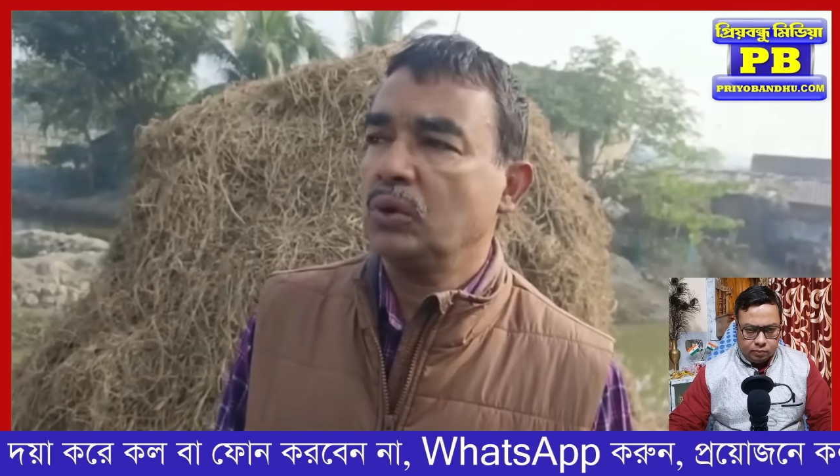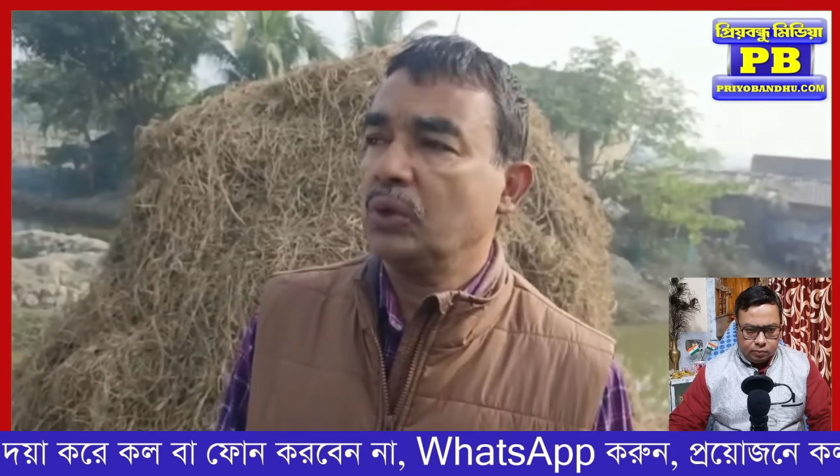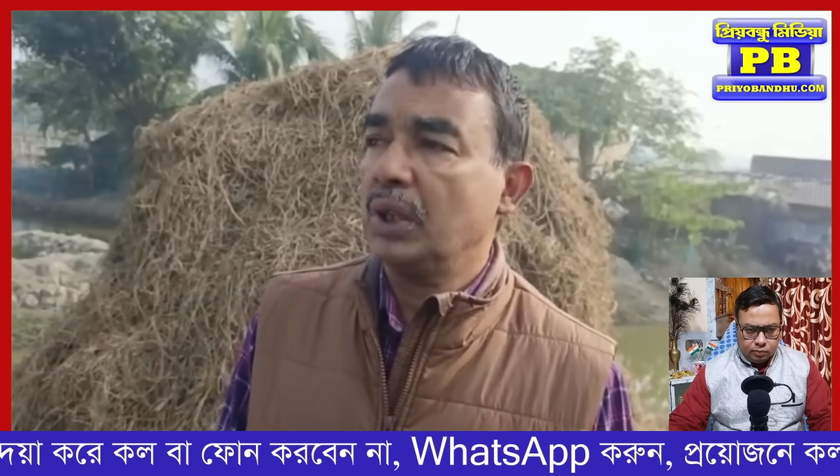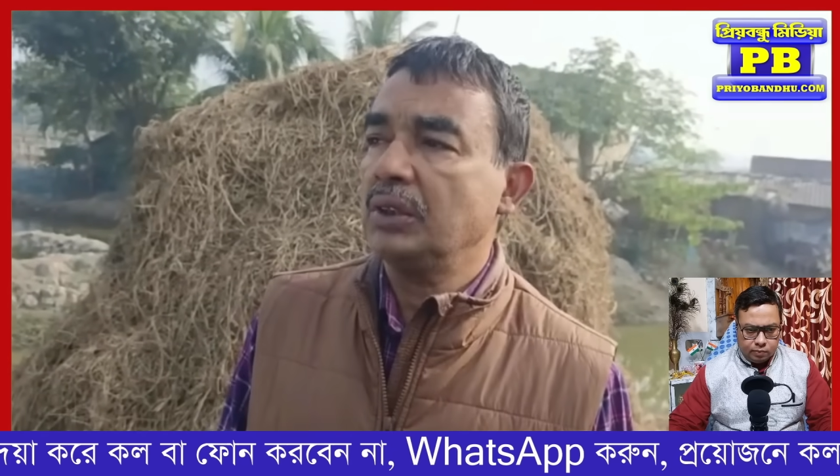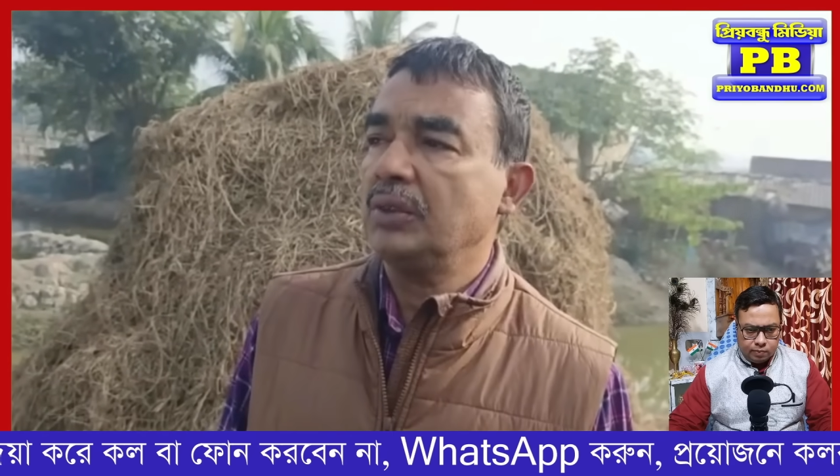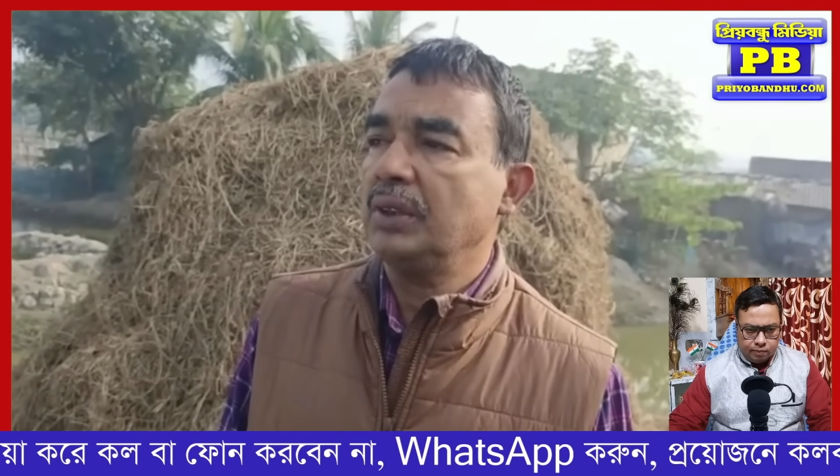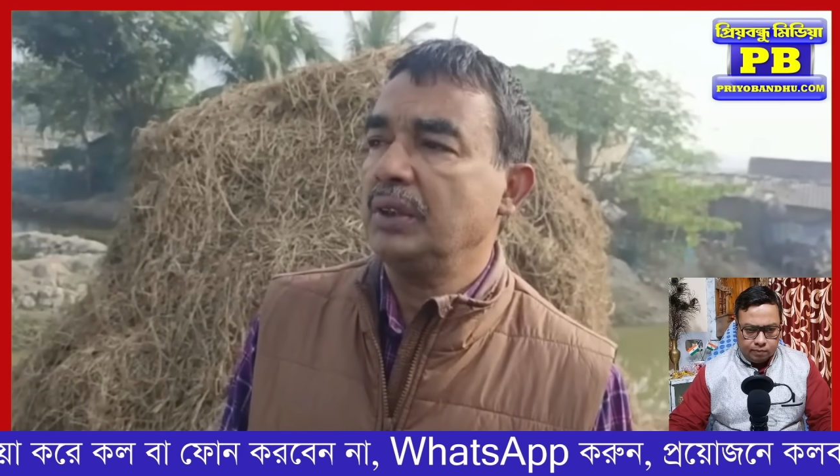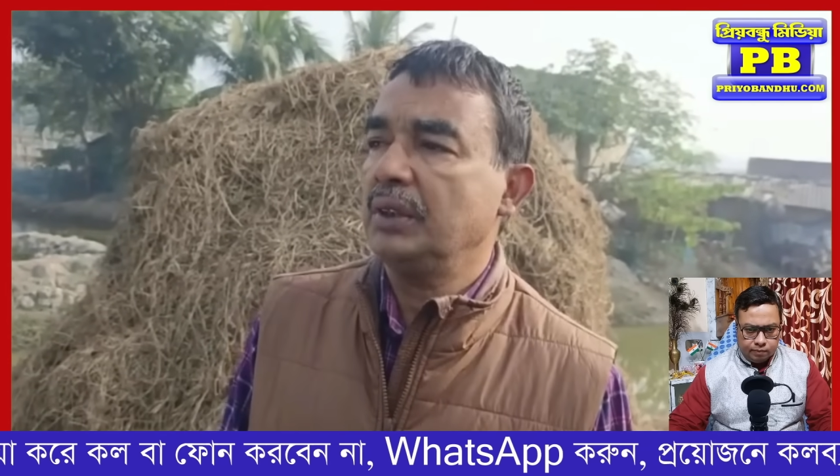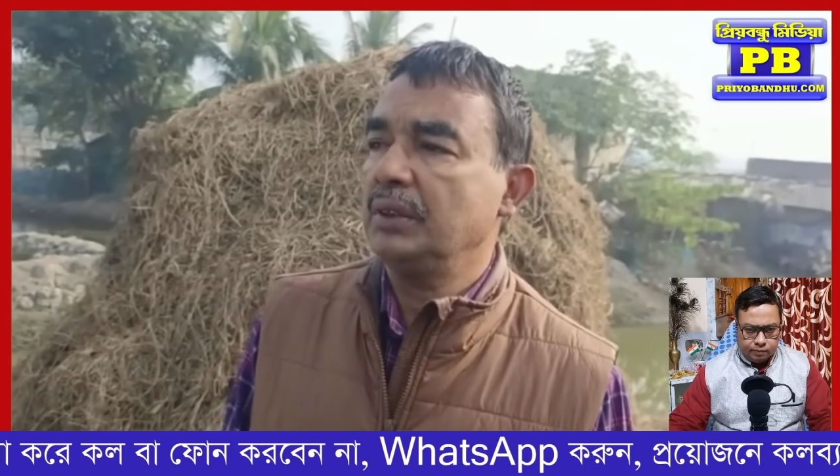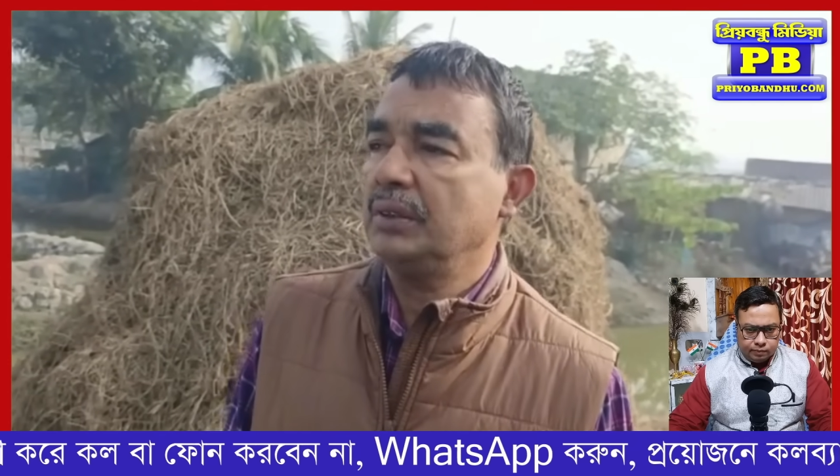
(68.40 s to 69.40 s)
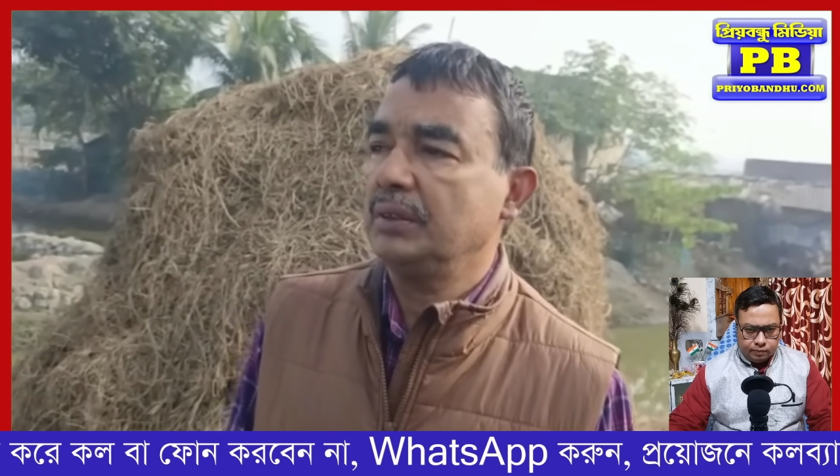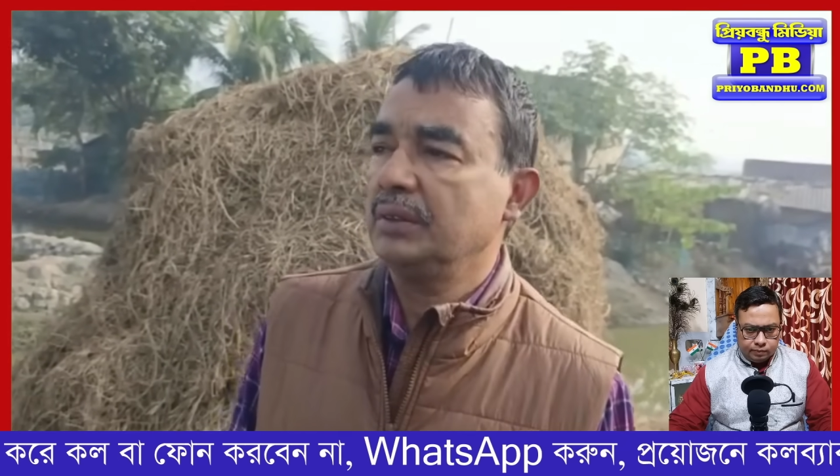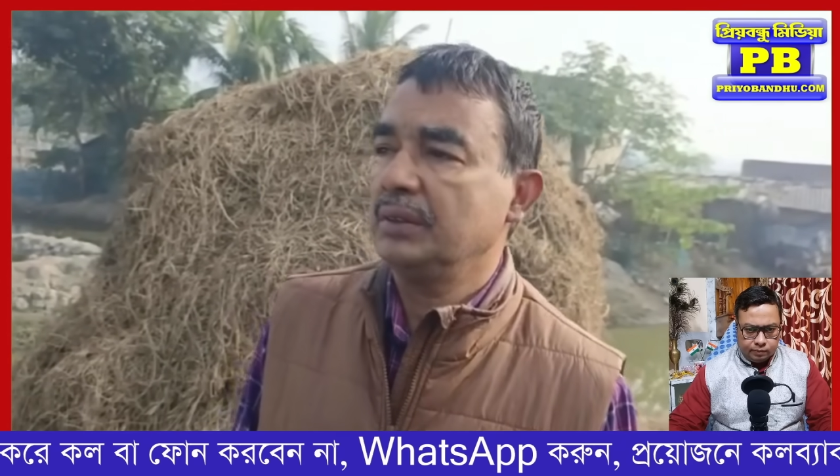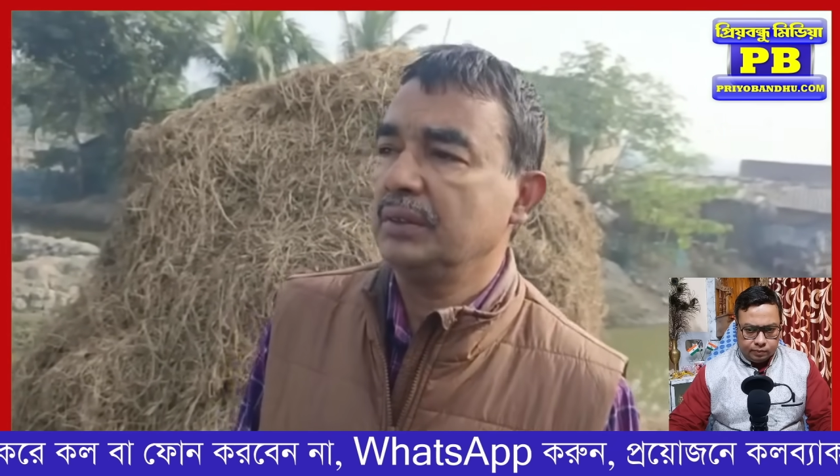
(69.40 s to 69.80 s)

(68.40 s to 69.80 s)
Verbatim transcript: কোনো যোগাযোগই নেই